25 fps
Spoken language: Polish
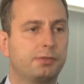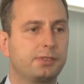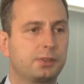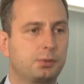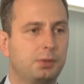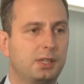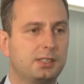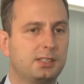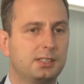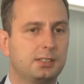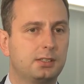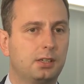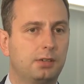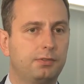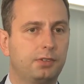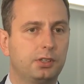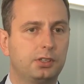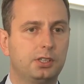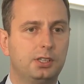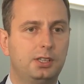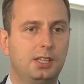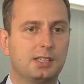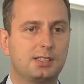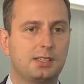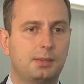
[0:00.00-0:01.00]
w składce
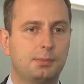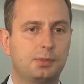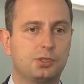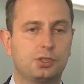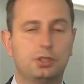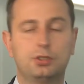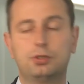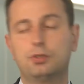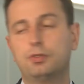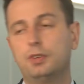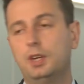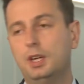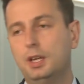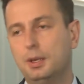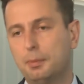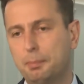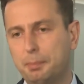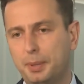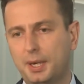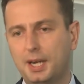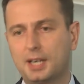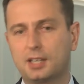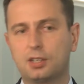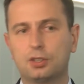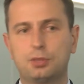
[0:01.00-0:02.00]
zdrowotnej dla samorządów?
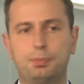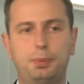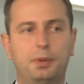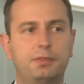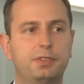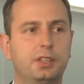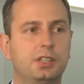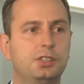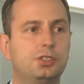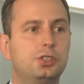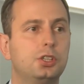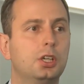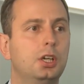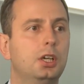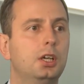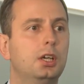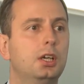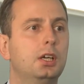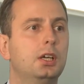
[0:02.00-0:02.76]
Brak odpowiedzi.